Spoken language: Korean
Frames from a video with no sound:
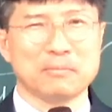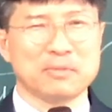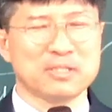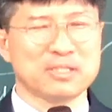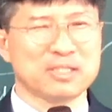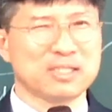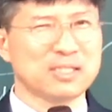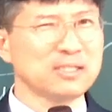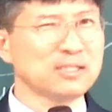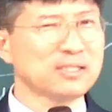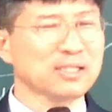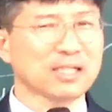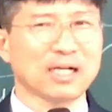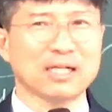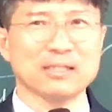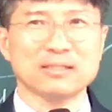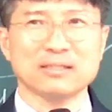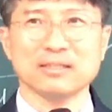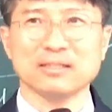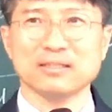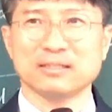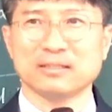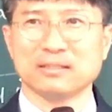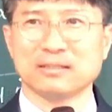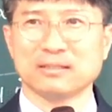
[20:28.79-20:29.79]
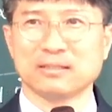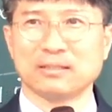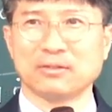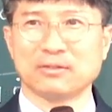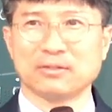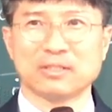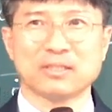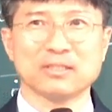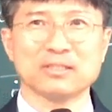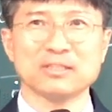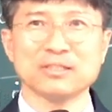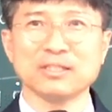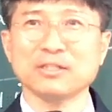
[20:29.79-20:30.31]
진짜 갈등이 있는 거예요.
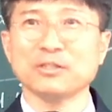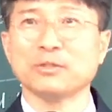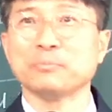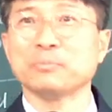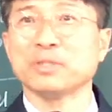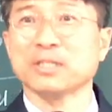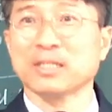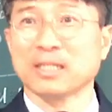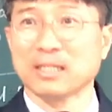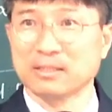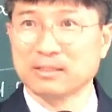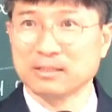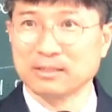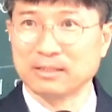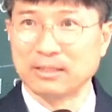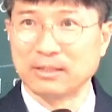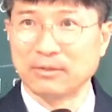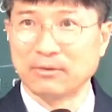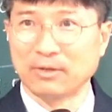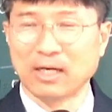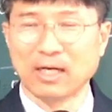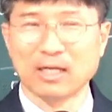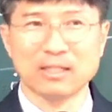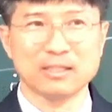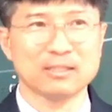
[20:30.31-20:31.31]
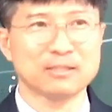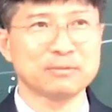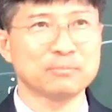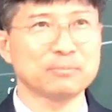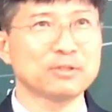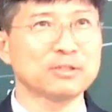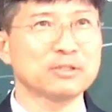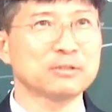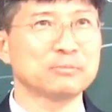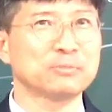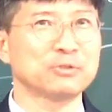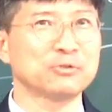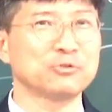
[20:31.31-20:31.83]
그전는 없는 갈등이에요. 아 이거
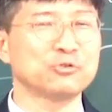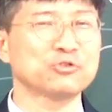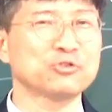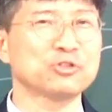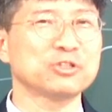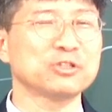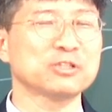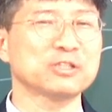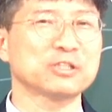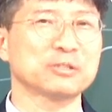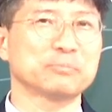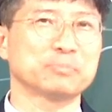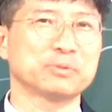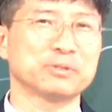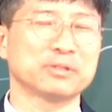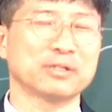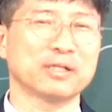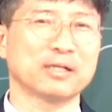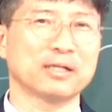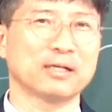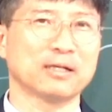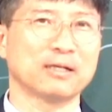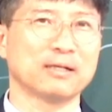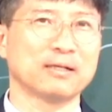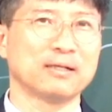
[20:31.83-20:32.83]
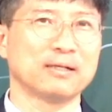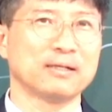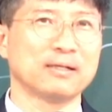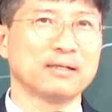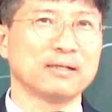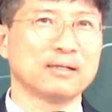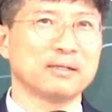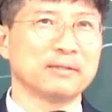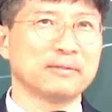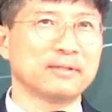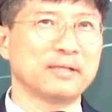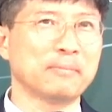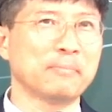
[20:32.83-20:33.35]
먹으면 뭐 육신은 기쁜데
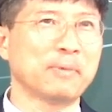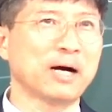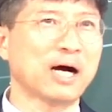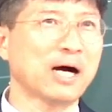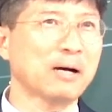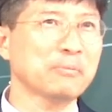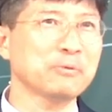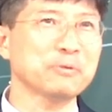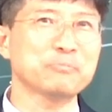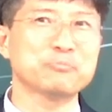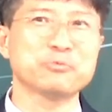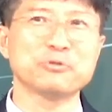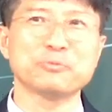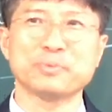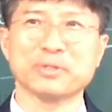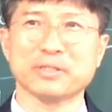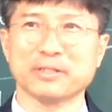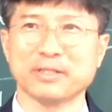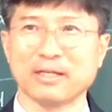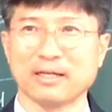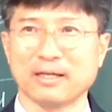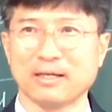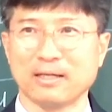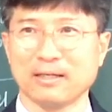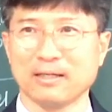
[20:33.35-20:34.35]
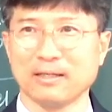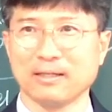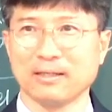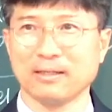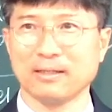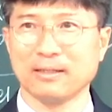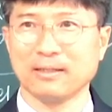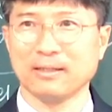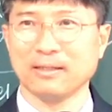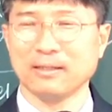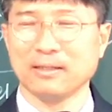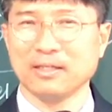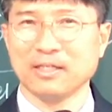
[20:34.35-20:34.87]
내 마음이 불편해.
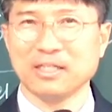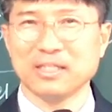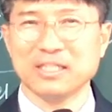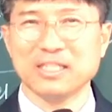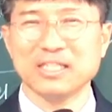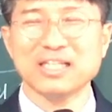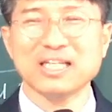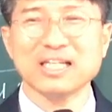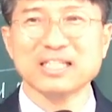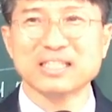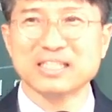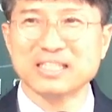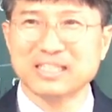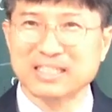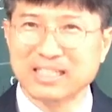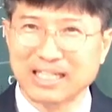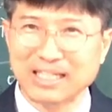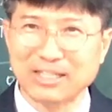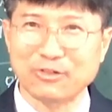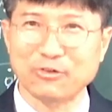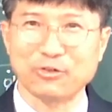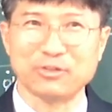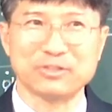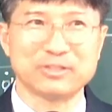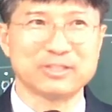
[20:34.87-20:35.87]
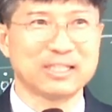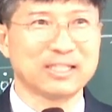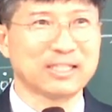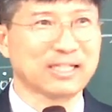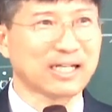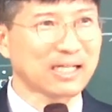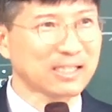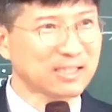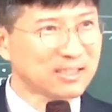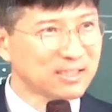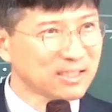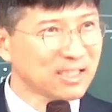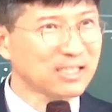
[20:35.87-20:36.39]
이게 시작이에요 이제
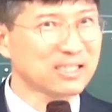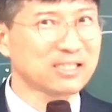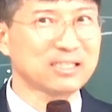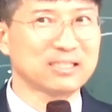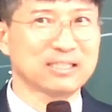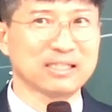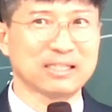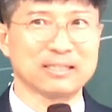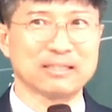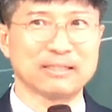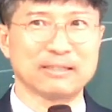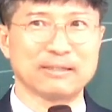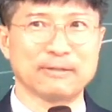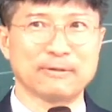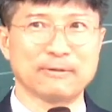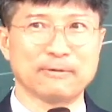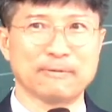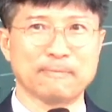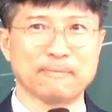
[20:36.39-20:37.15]
갈등이 시작이에요.